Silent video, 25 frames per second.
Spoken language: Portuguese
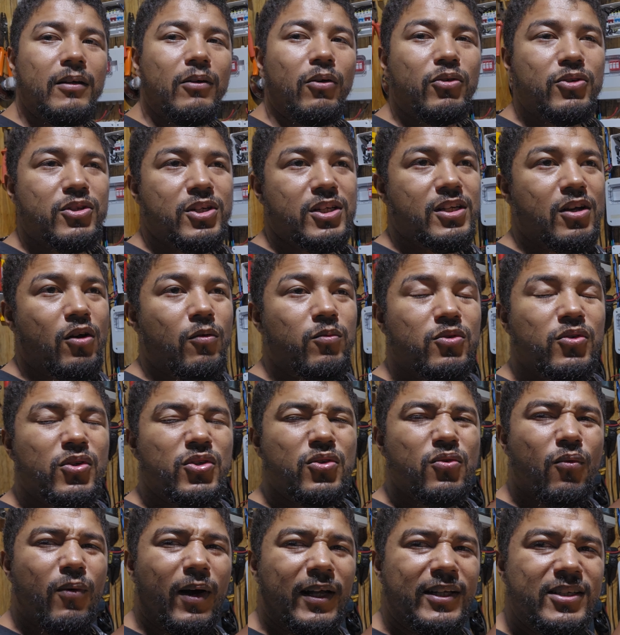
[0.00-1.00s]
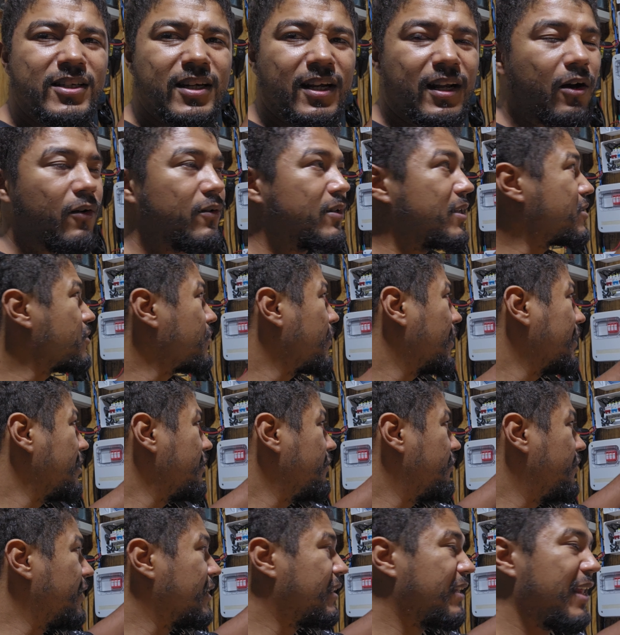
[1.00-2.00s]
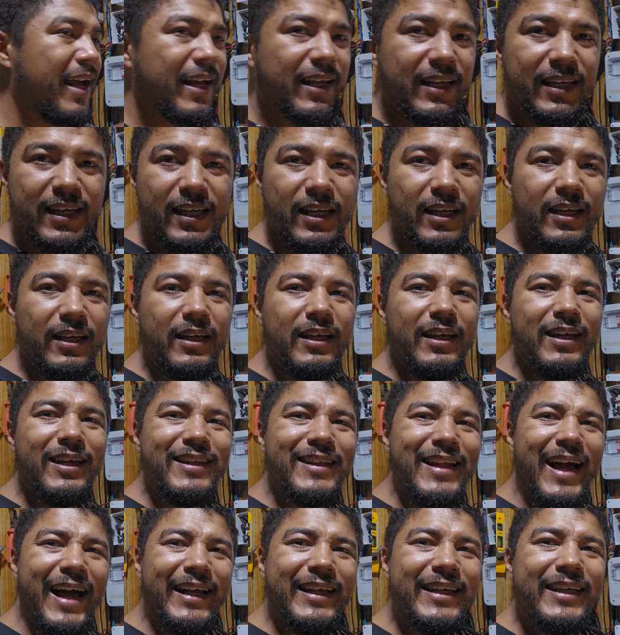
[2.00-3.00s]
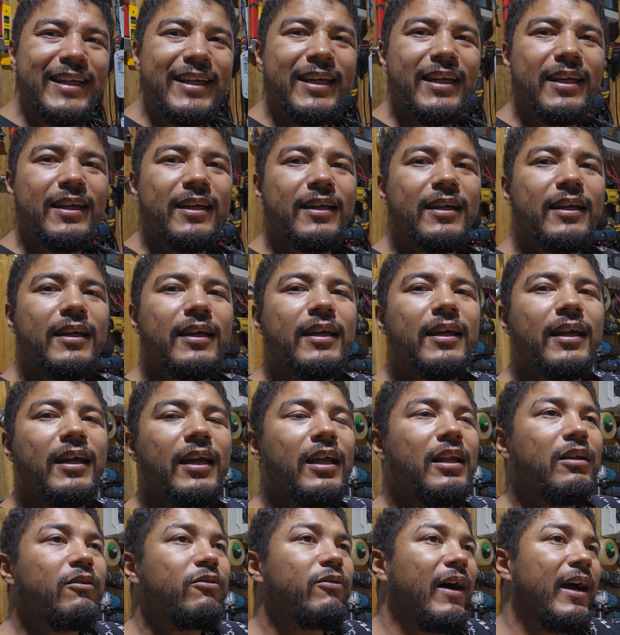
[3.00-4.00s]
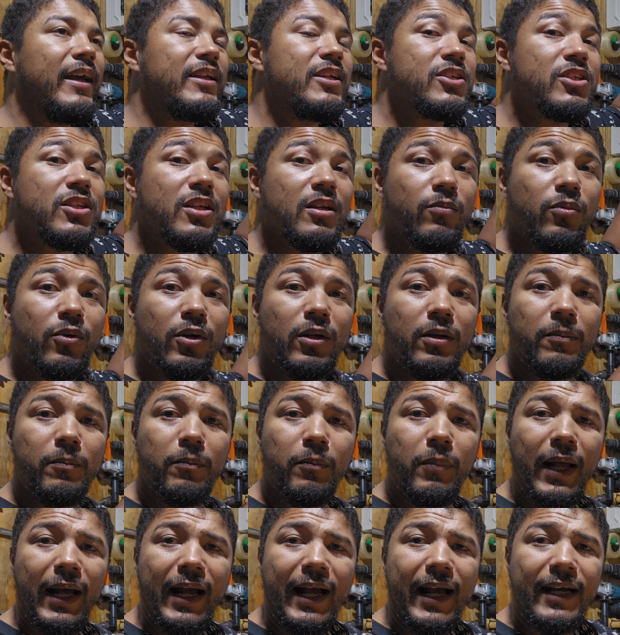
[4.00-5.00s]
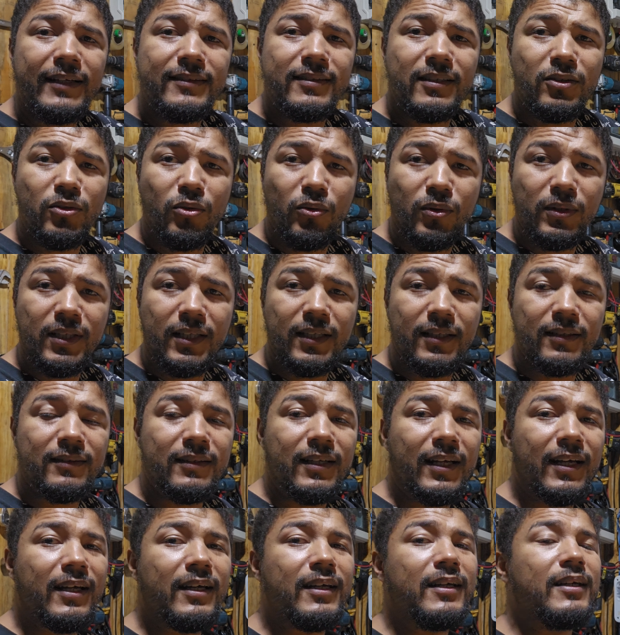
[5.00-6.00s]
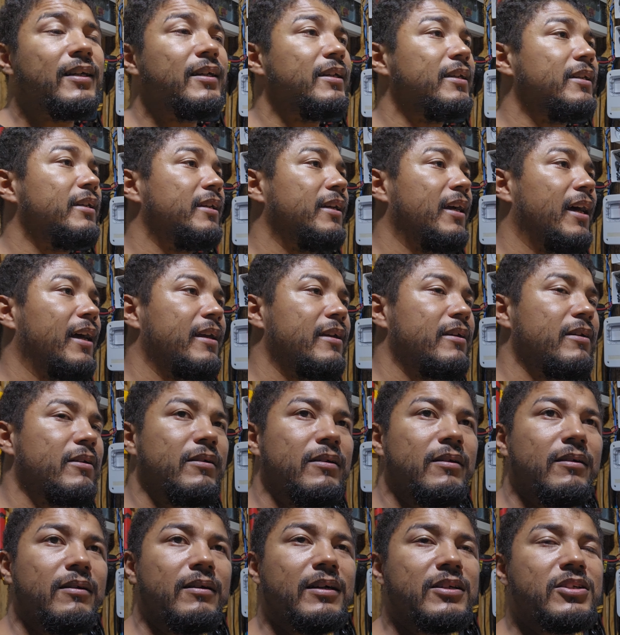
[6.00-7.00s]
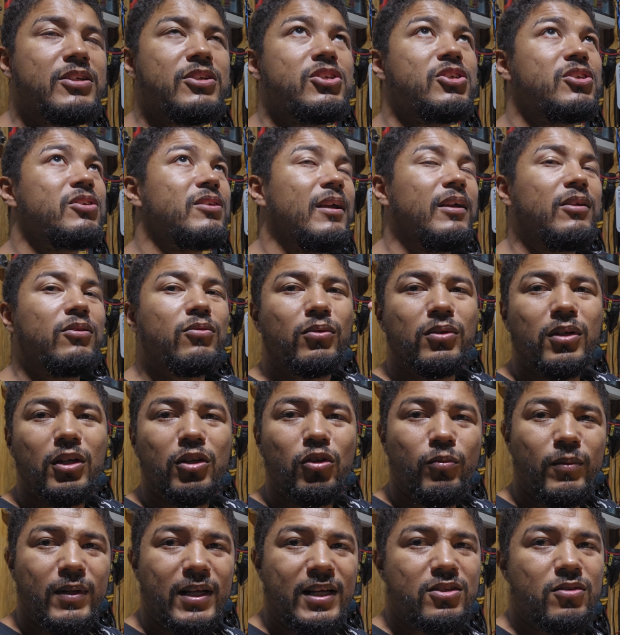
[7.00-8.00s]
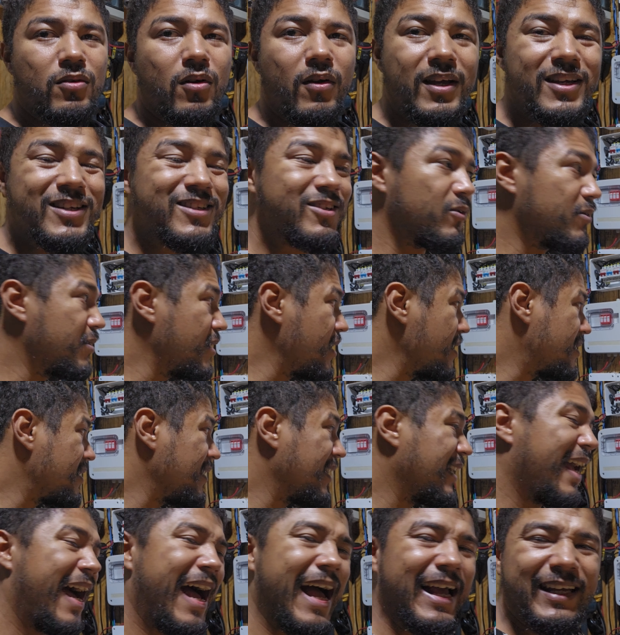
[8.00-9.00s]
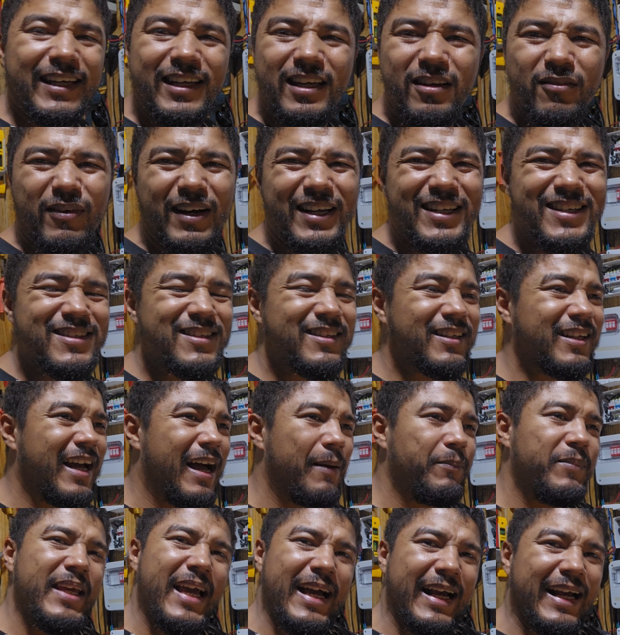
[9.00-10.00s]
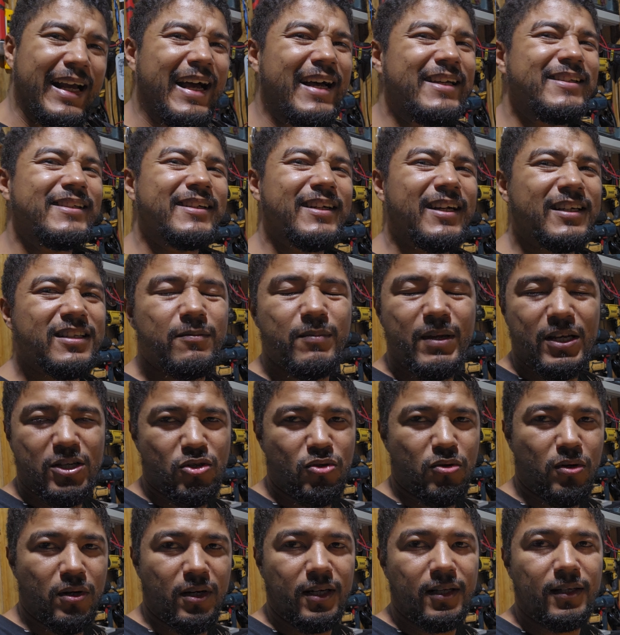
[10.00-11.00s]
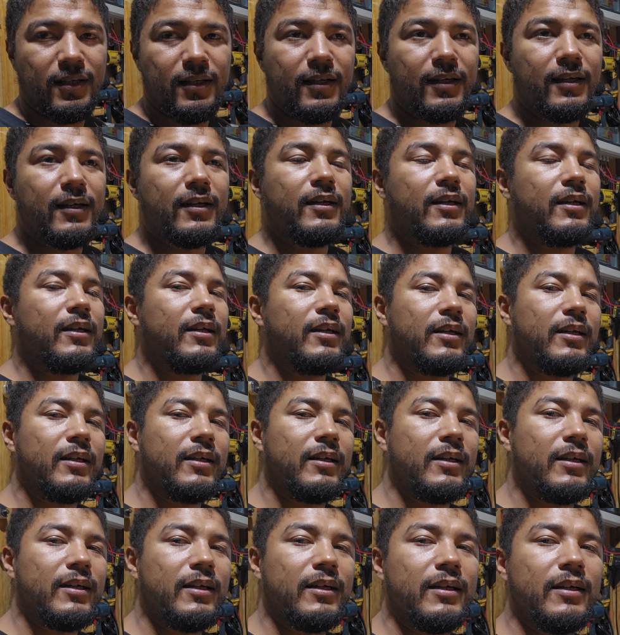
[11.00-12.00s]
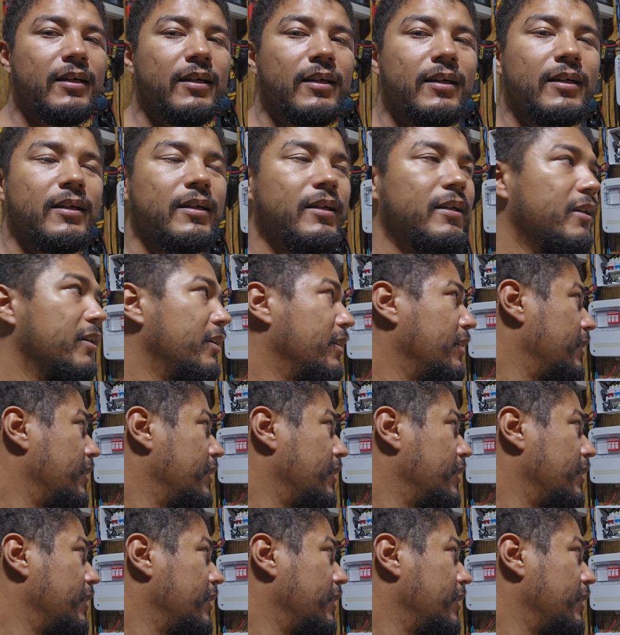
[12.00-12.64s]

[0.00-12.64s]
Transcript: Ou seja, é como se fosse um quadro geral. E desse quadro ele vem até aqui, e daqui ele vai distribuir para a casa toda, tá? E aí a gente tem toda a iluminação aqui. Se eu desligar aqui, vai desligar a minha casa, a casa da minha sogra. É...